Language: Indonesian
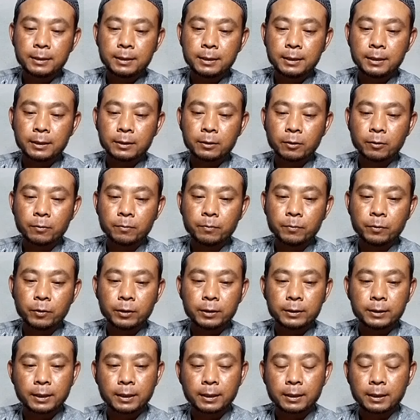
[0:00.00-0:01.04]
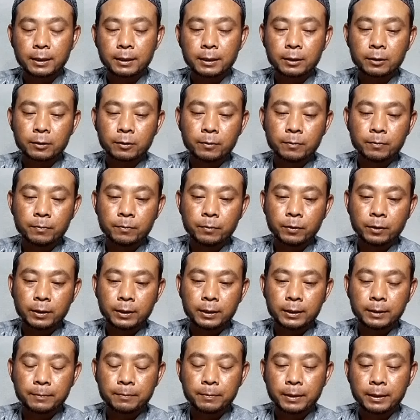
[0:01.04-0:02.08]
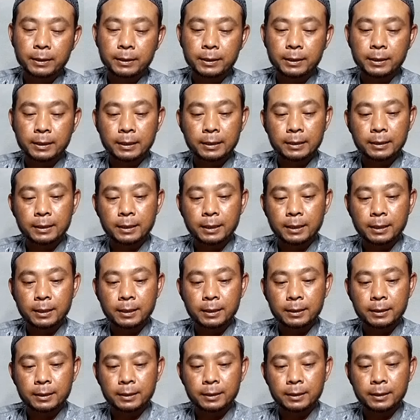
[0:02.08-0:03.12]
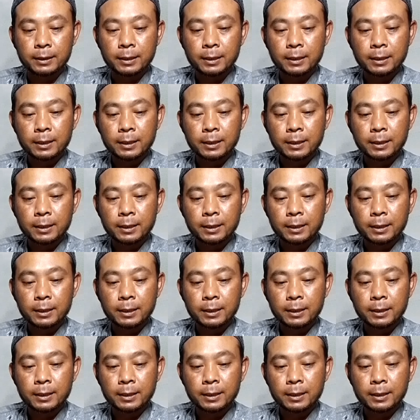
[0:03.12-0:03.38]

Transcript: di tombolnya karena tombol ini bagian dari